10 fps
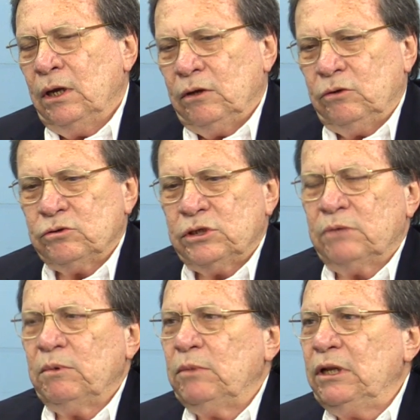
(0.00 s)

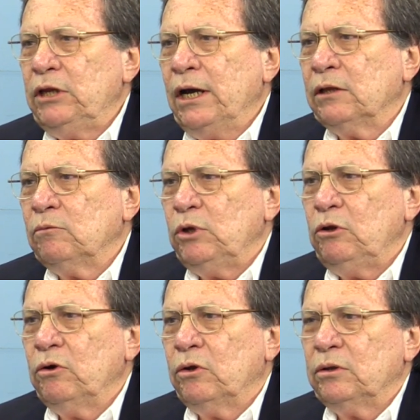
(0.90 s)
120 milyon
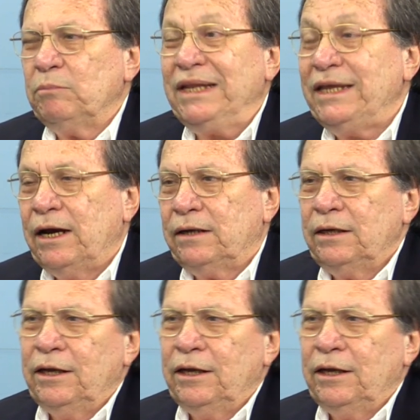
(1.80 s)
milyon milyar